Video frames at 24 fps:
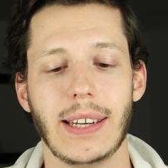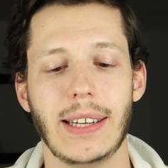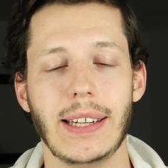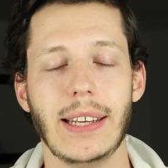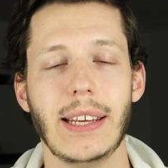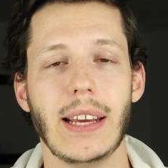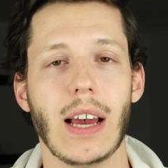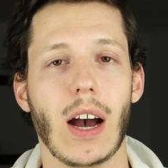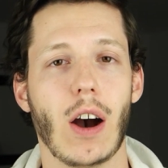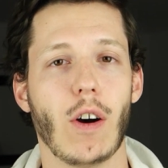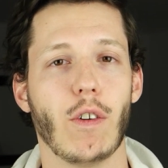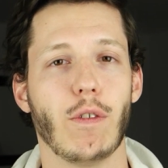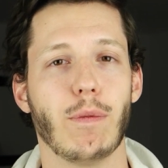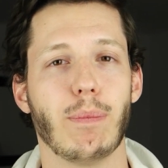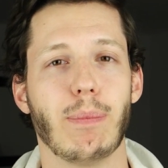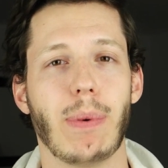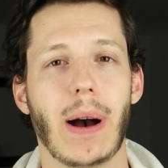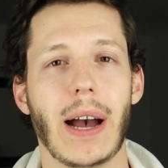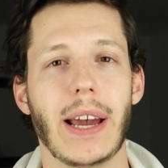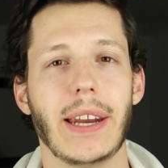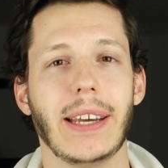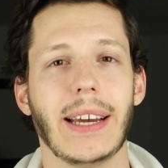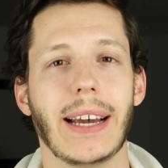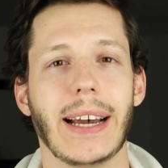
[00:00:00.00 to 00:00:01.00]
die auf
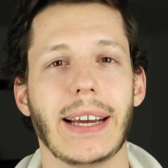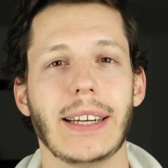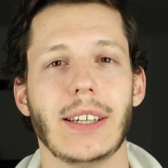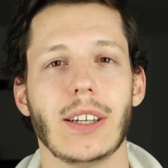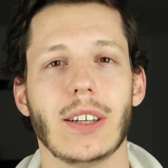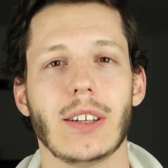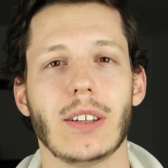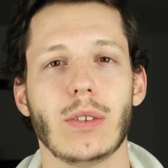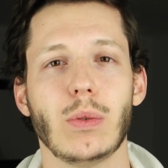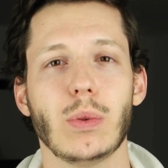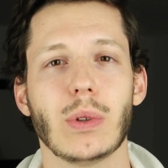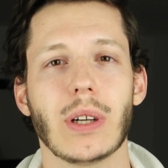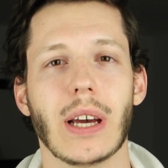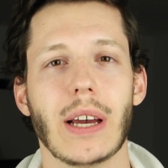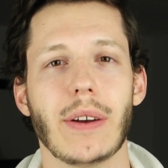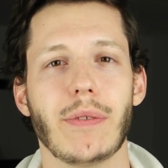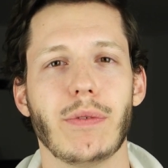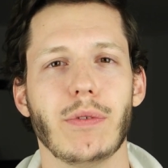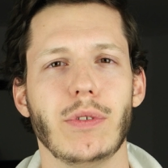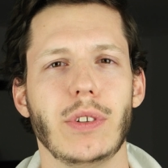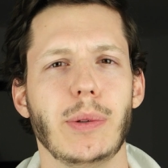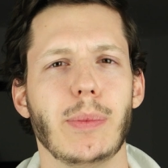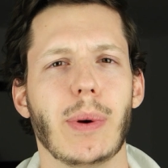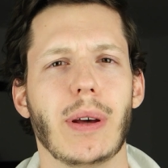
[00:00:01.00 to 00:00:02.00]
beide Geräte
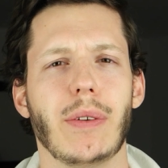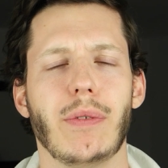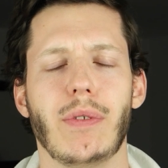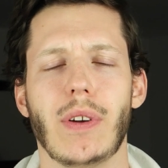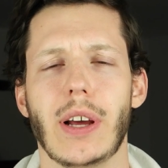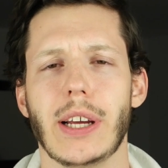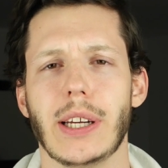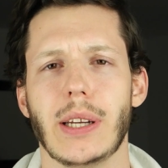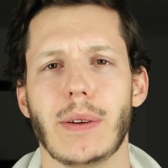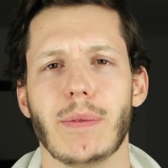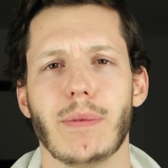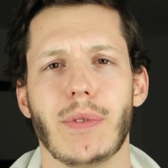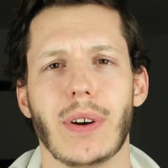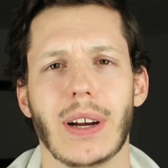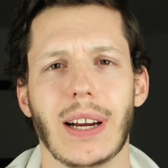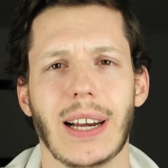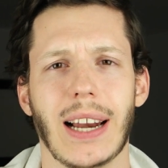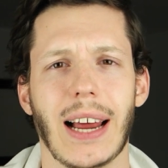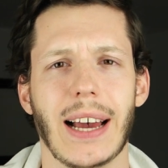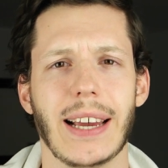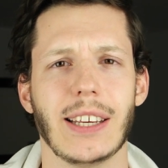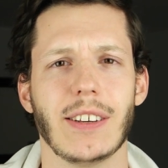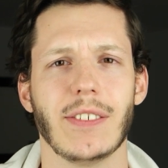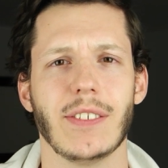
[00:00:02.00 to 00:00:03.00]
zutreffen, die man vielleicht im
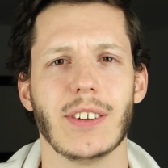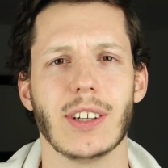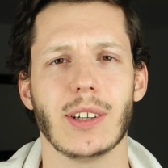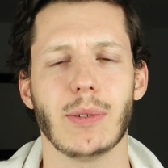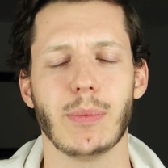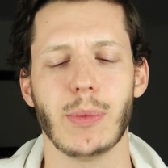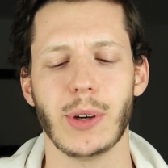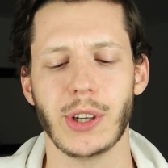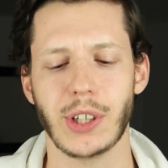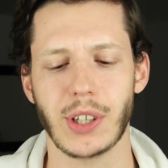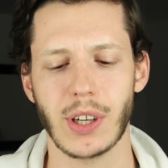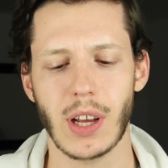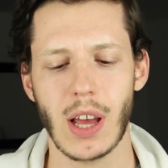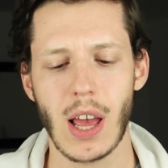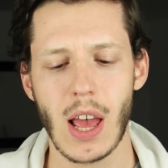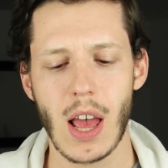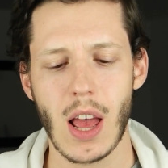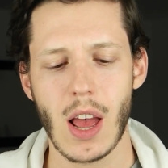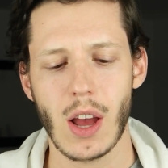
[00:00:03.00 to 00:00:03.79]
Vergleich wissen möchte.